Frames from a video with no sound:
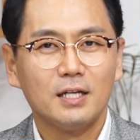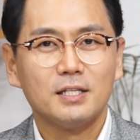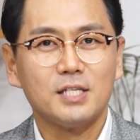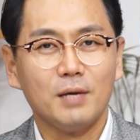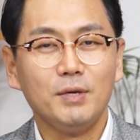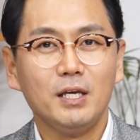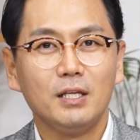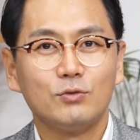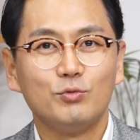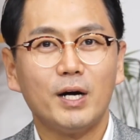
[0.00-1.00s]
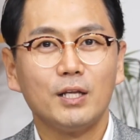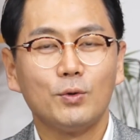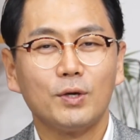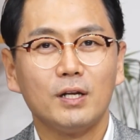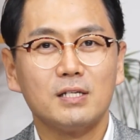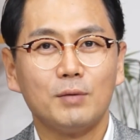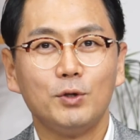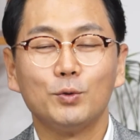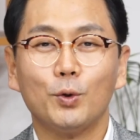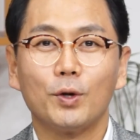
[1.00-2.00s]
재미, 두 마리 토끼를
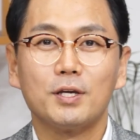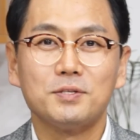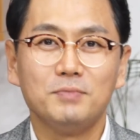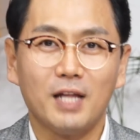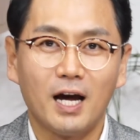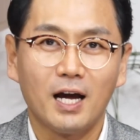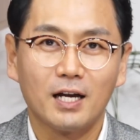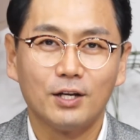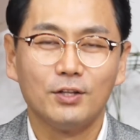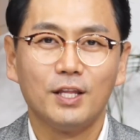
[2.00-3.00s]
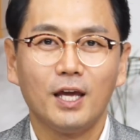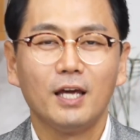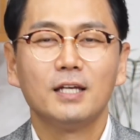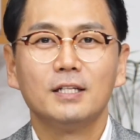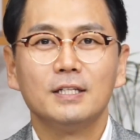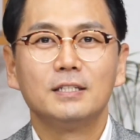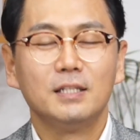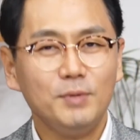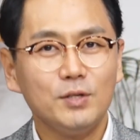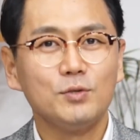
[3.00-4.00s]
잡으려고 노력했습니다. 그런데
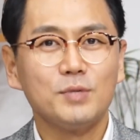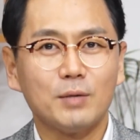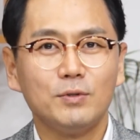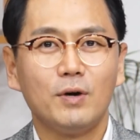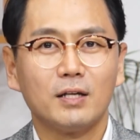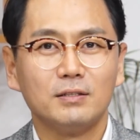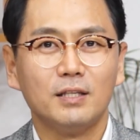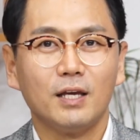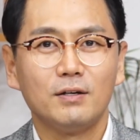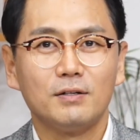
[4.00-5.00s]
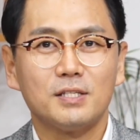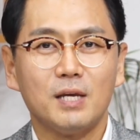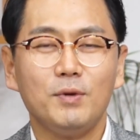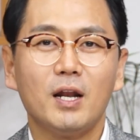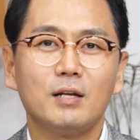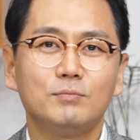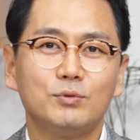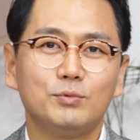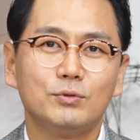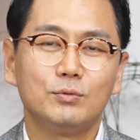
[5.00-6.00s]
의미는 좀 잡은 것 같은데요. 재미라는
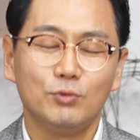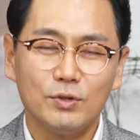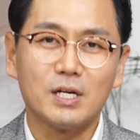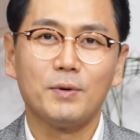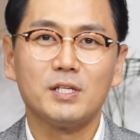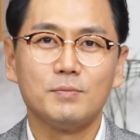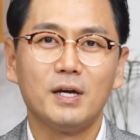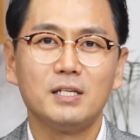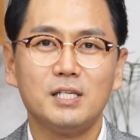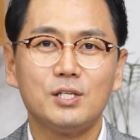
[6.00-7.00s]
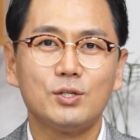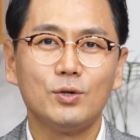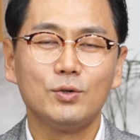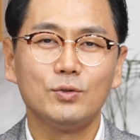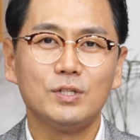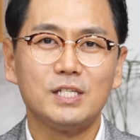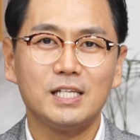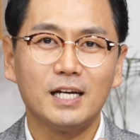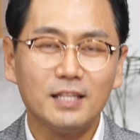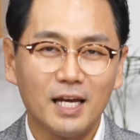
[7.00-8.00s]
부분도 물론 잡았지만 시청
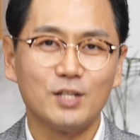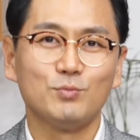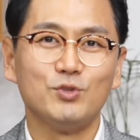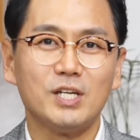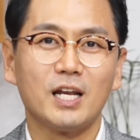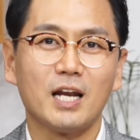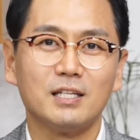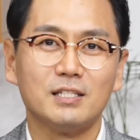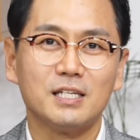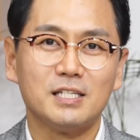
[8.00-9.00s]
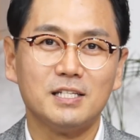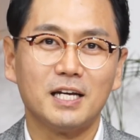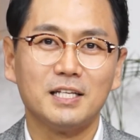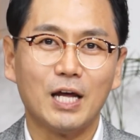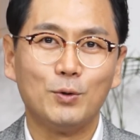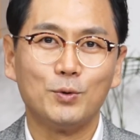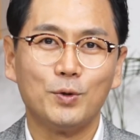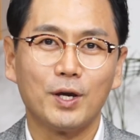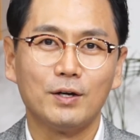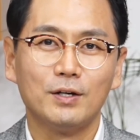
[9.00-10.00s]
시간대가 좀 문제라는 이제 진단이 나온
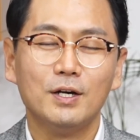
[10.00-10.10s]
거예요.